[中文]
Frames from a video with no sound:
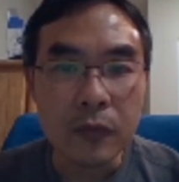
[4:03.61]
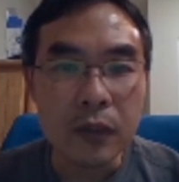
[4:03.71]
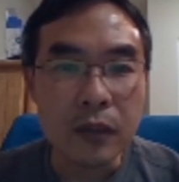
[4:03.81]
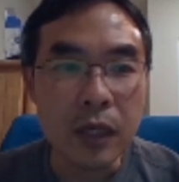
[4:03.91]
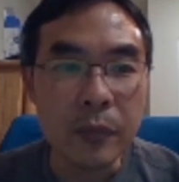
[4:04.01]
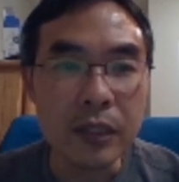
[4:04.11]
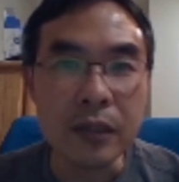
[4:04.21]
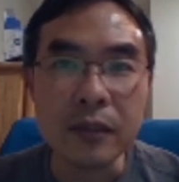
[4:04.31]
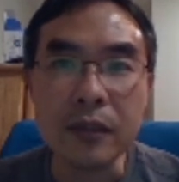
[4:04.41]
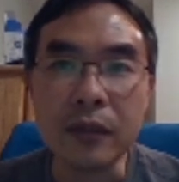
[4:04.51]
这还没
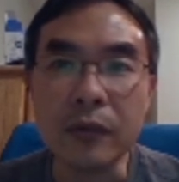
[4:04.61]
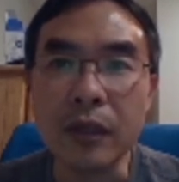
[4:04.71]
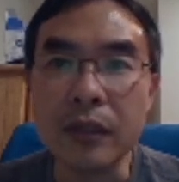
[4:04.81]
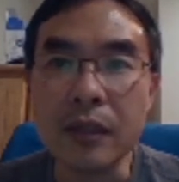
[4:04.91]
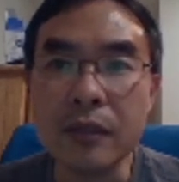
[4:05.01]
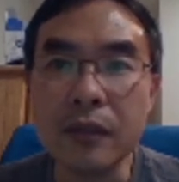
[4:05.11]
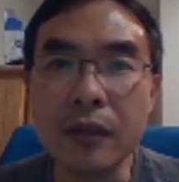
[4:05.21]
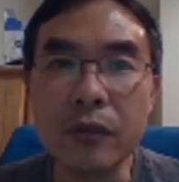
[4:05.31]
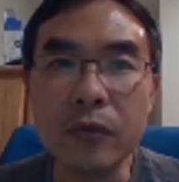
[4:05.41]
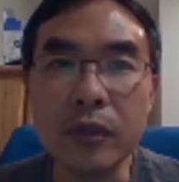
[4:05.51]
显示是吧？但是
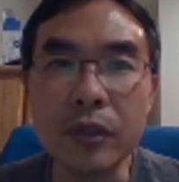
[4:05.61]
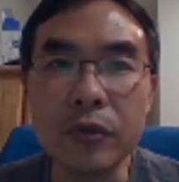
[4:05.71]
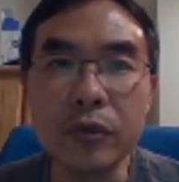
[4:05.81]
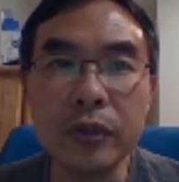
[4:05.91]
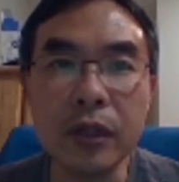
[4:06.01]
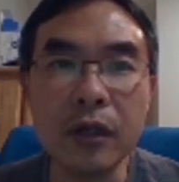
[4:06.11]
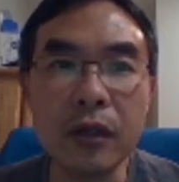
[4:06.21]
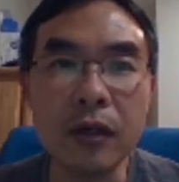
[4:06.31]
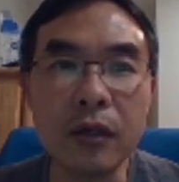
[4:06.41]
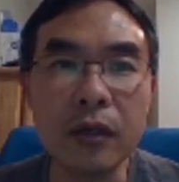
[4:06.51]
呢，如果你去
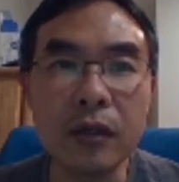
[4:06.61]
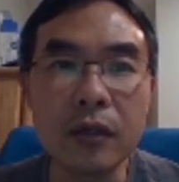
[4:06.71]
到